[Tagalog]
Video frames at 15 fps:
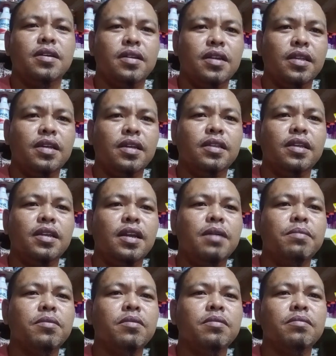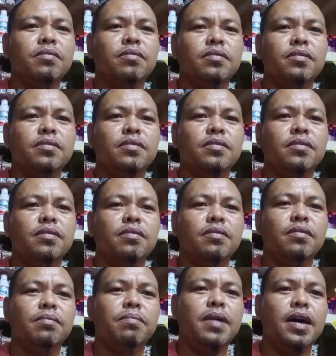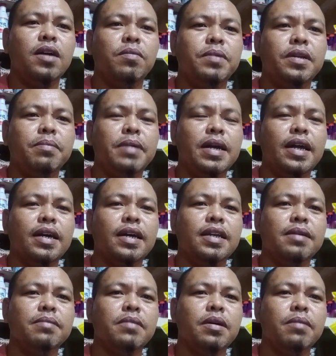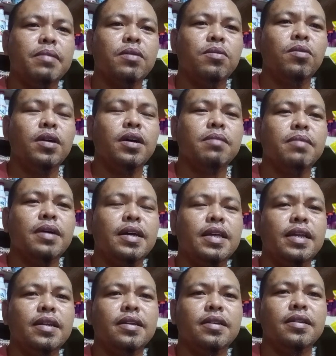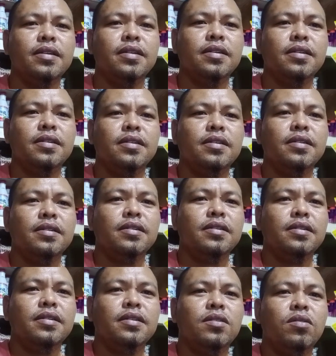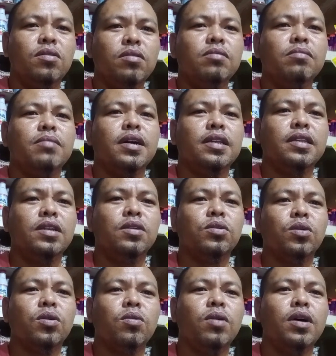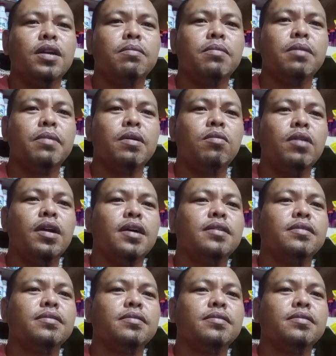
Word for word: Hindi natin alam kung paano pinapalaki ng mga magulang ng mga yan. O baka tinuturuan ng mga magulang.